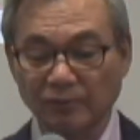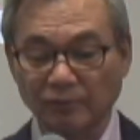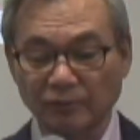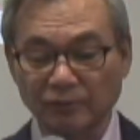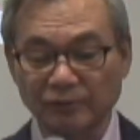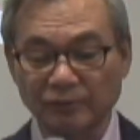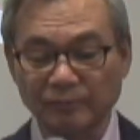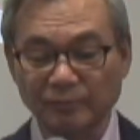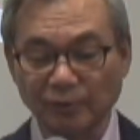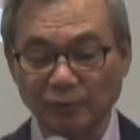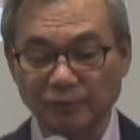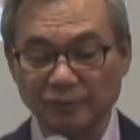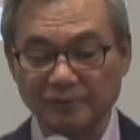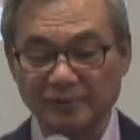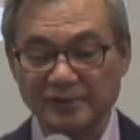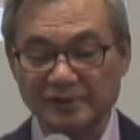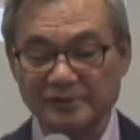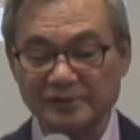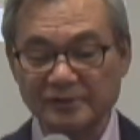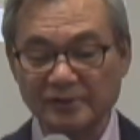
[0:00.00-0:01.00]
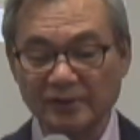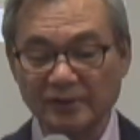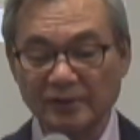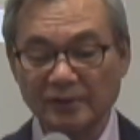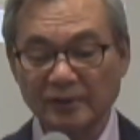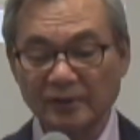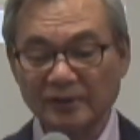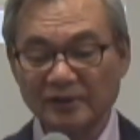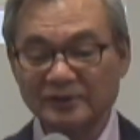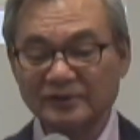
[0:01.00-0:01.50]
オリーブオイルですね
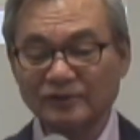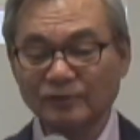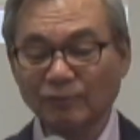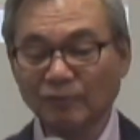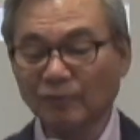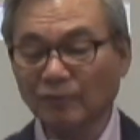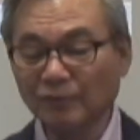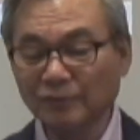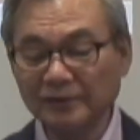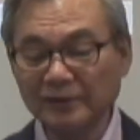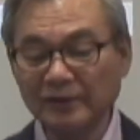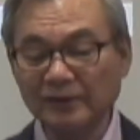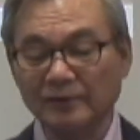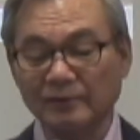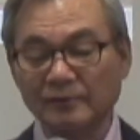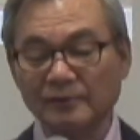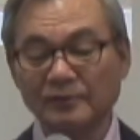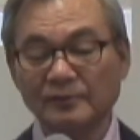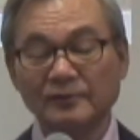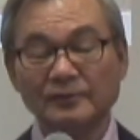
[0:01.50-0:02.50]
そこに